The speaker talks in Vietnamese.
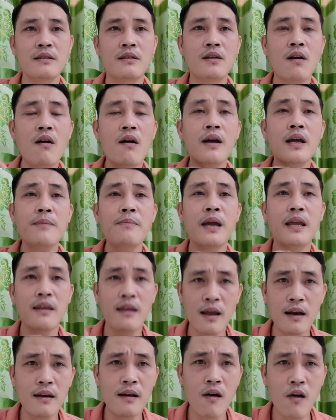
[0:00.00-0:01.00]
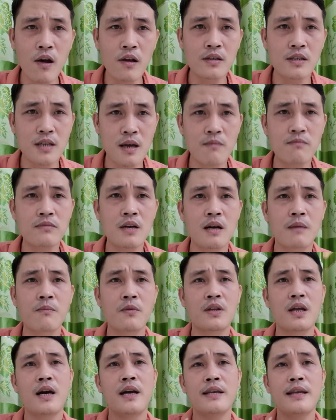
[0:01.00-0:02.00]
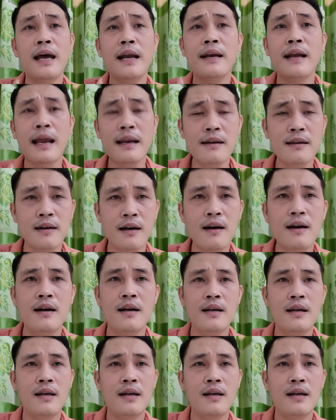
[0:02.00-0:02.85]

cho cái bệnh nhân đó sống được một thời gian ngắn nữa